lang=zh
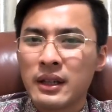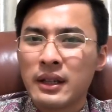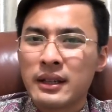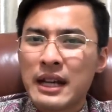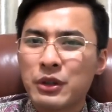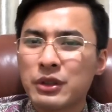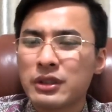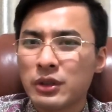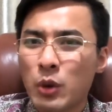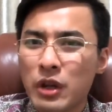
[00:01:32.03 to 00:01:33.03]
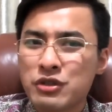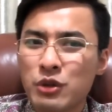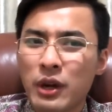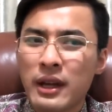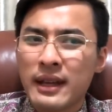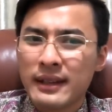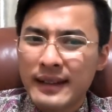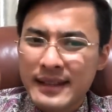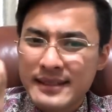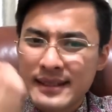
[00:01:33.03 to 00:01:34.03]
那有有的网友说，
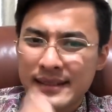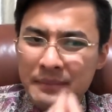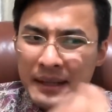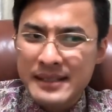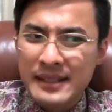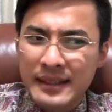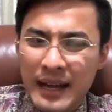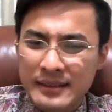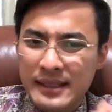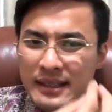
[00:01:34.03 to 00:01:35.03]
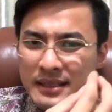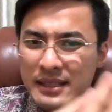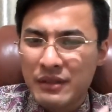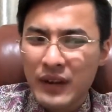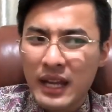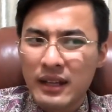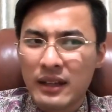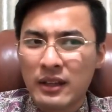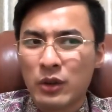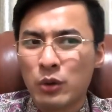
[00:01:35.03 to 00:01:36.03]
那现在民进党这个新闻发言
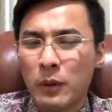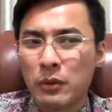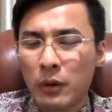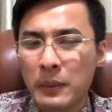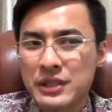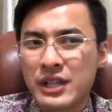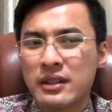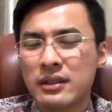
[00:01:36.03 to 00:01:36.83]
人罗罗秉成